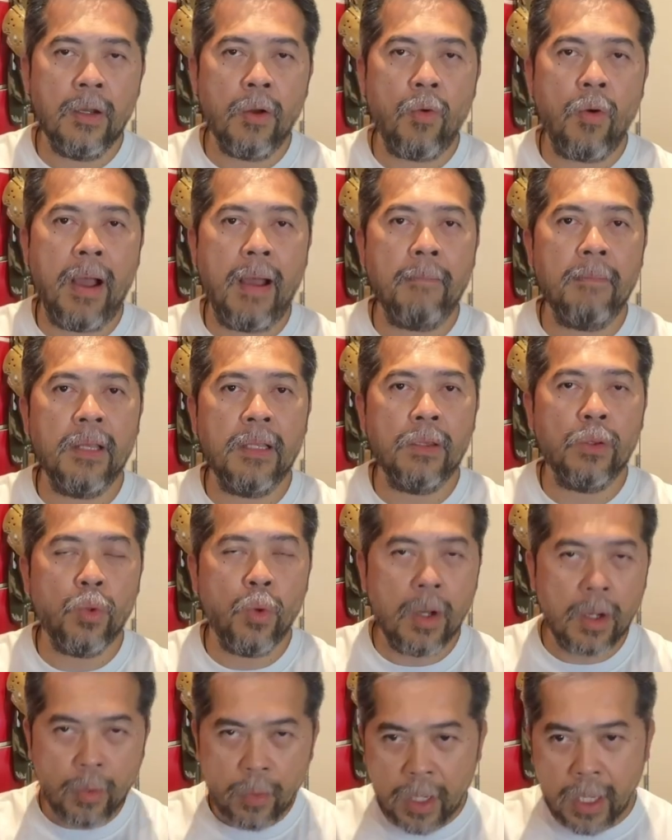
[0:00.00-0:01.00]
ความเป็นตัว
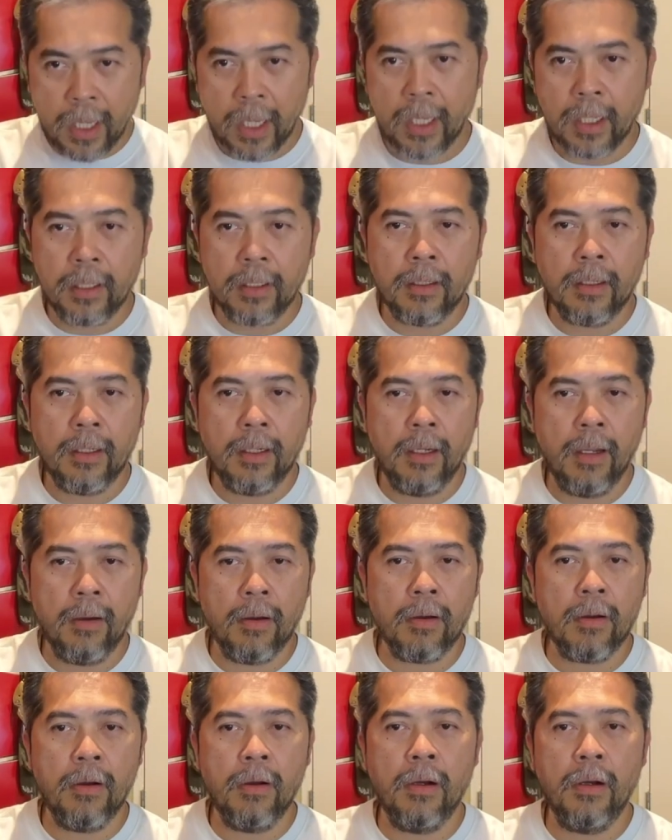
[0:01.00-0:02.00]
เขาเอง แล้ว
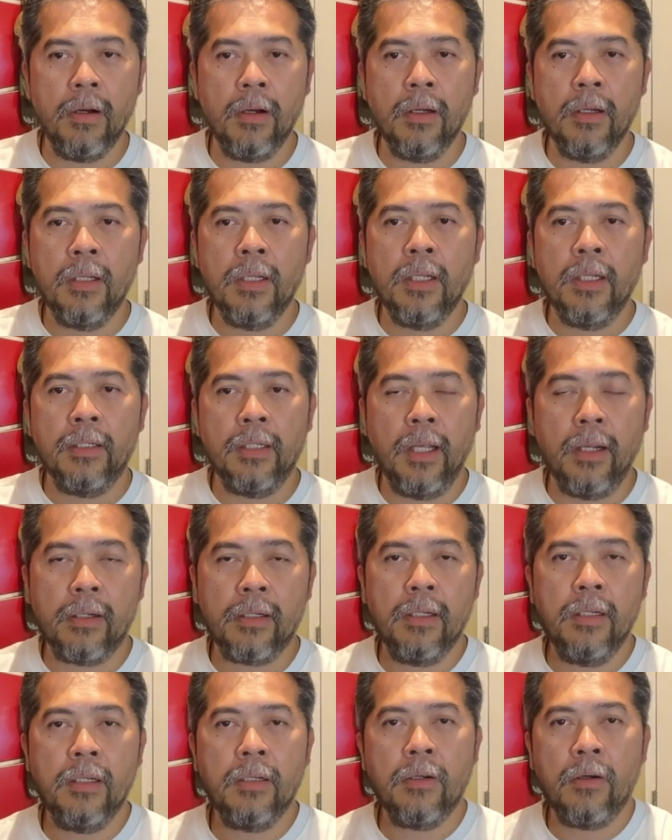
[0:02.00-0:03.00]
ก็ใน
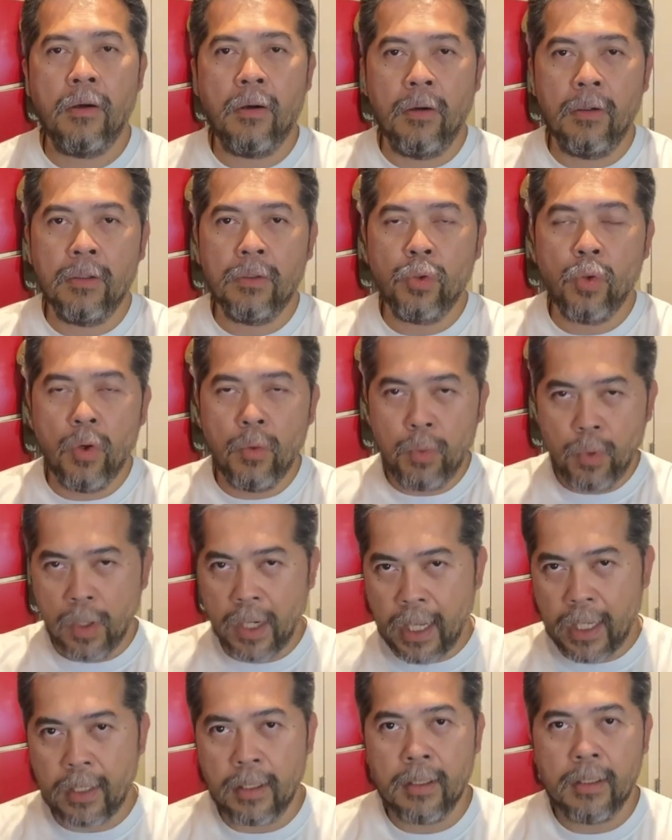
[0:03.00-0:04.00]
เรื่องของตัวผู้เล่น